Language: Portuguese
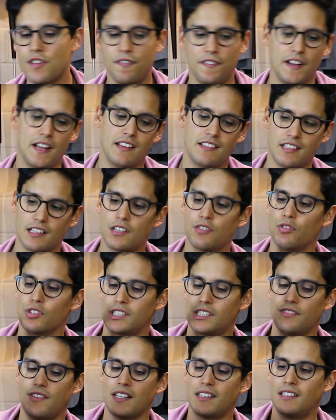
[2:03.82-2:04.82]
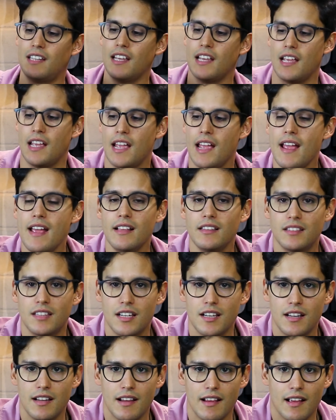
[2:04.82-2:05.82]
diferença que você vai ter
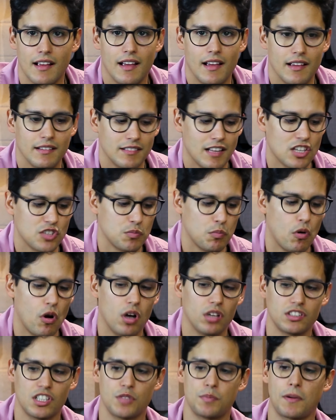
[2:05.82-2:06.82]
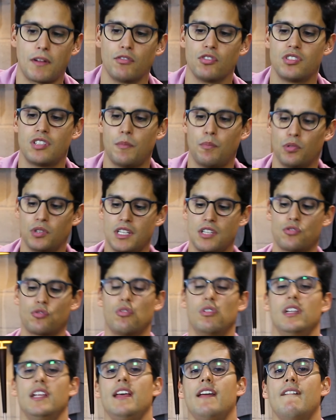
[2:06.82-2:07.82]
entre é, nas botas para você poder
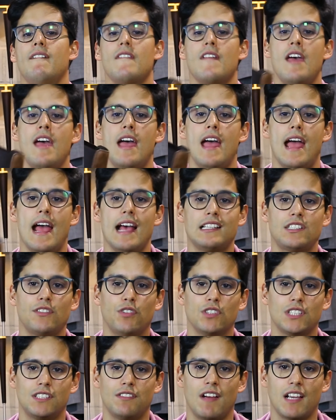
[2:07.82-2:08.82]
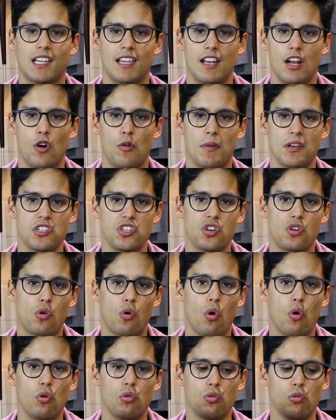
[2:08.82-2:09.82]
escolher é se você vai querer uma de
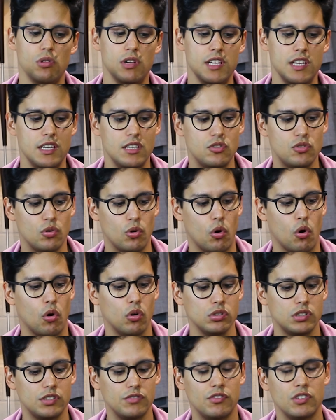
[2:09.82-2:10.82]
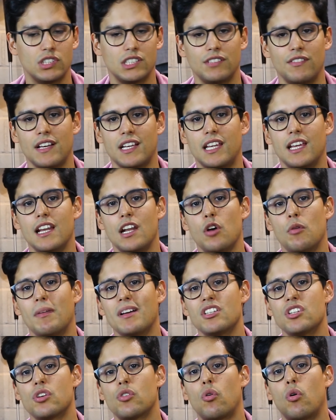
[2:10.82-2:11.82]
couro liso ou se você vai querer
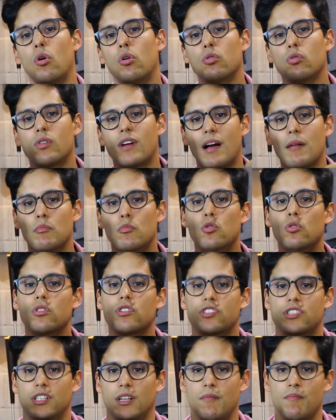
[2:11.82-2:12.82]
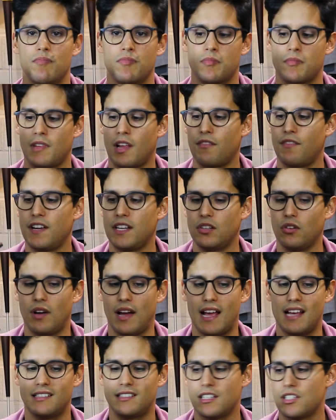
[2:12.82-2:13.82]
uma de couro camurça. Tá vendo?
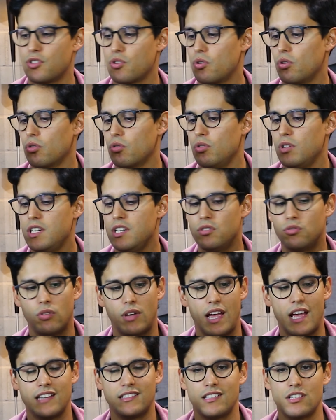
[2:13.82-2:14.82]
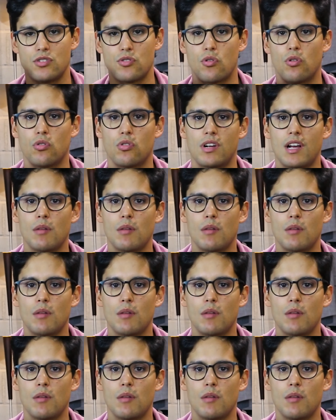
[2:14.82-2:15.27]
Essa é de couro liso, essa é de couro